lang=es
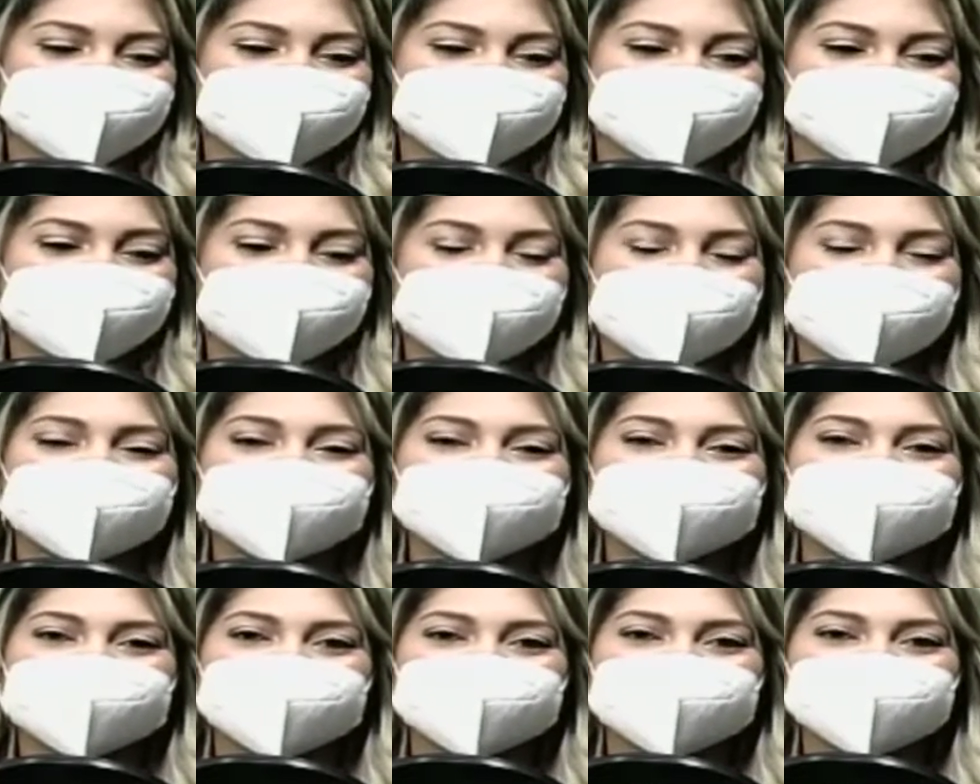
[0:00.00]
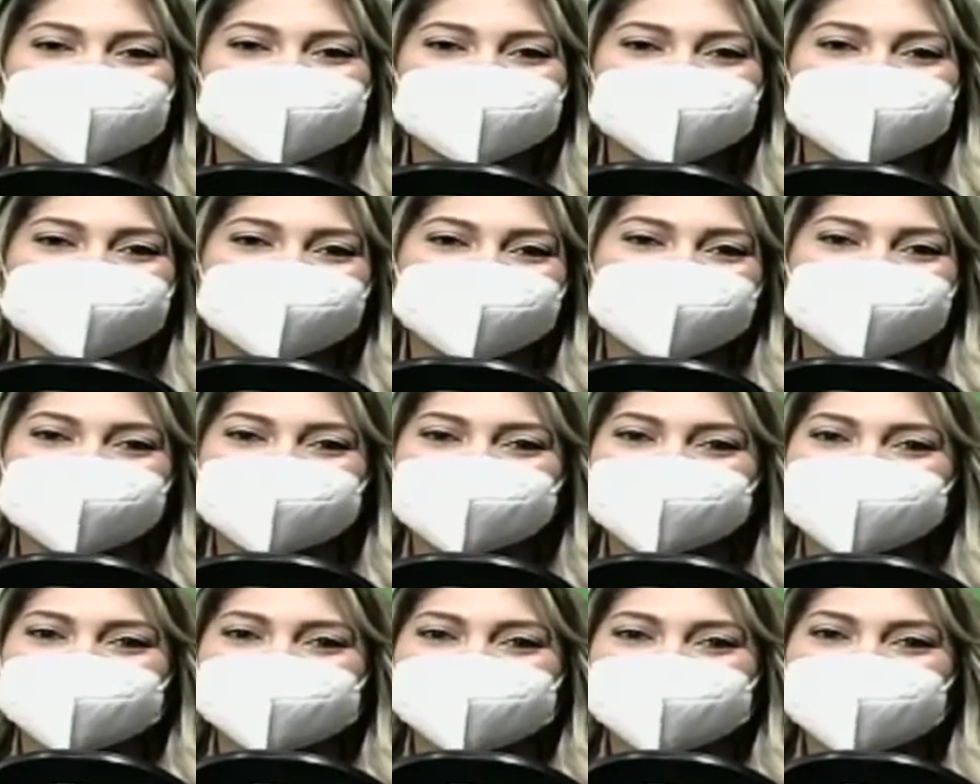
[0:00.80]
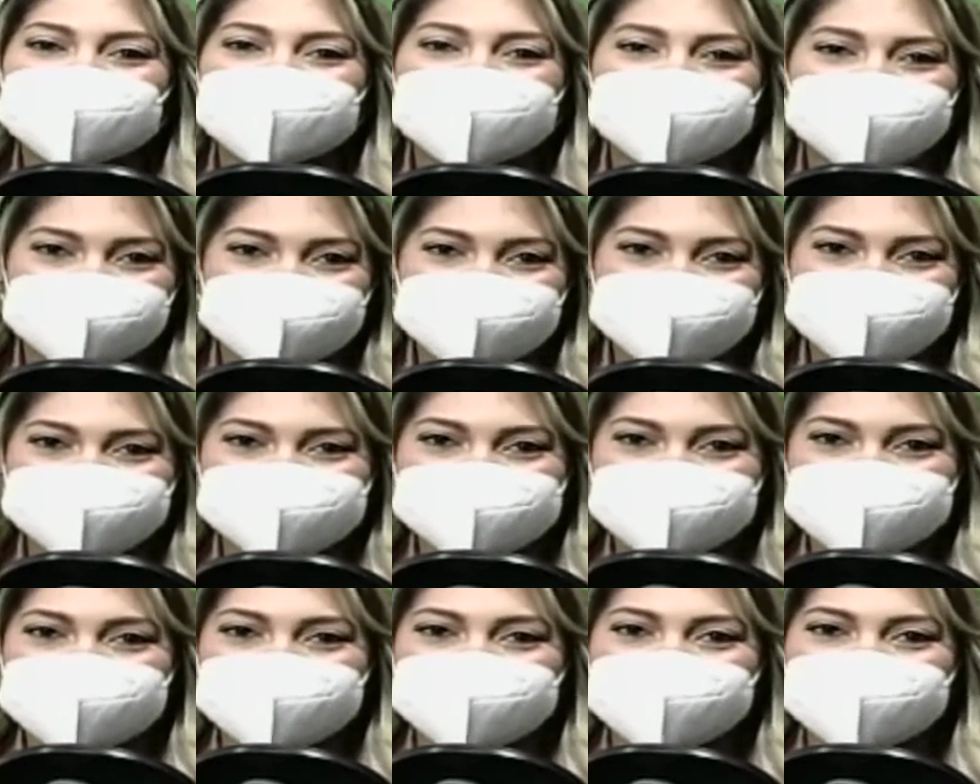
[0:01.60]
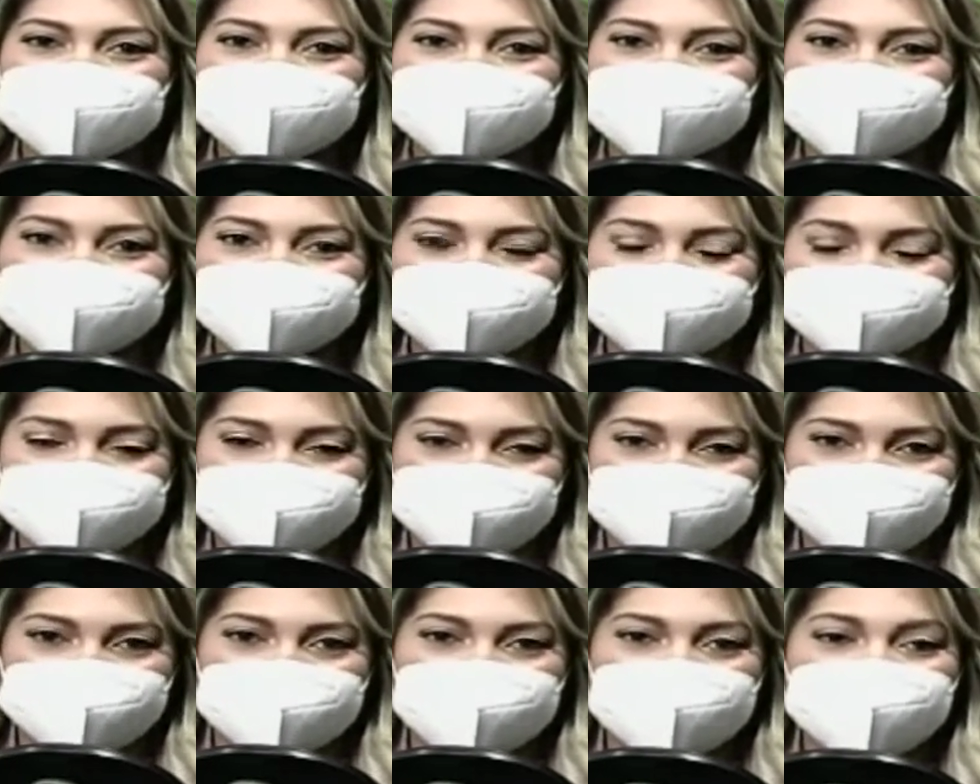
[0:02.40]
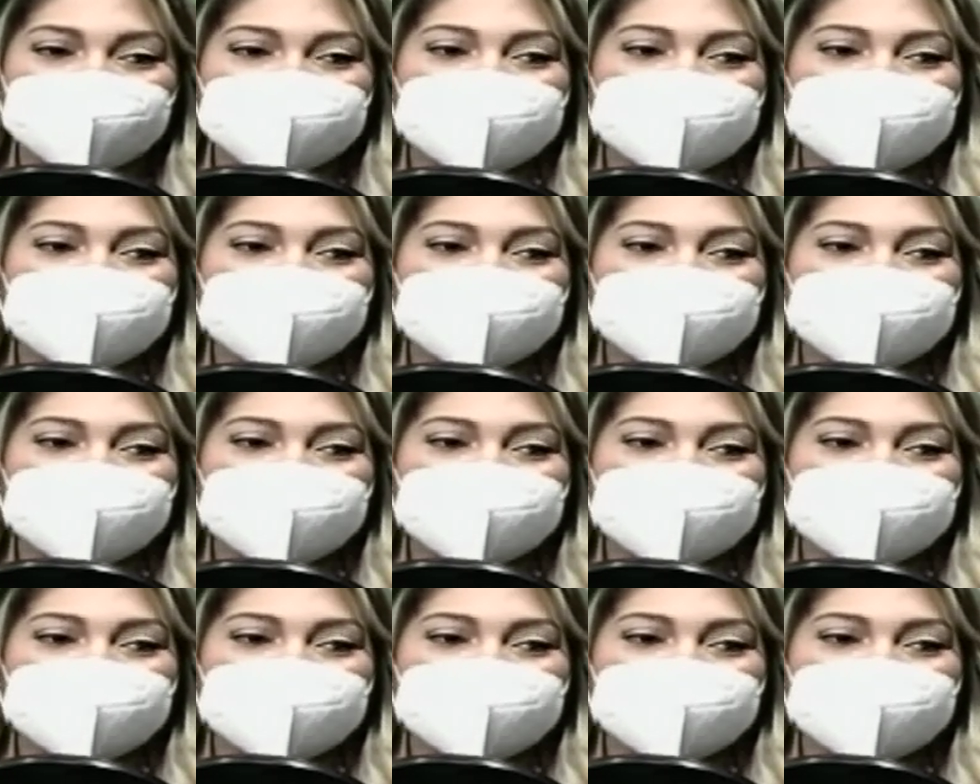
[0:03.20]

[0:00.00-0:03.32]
bastante interesante para iniciar una nueva meta,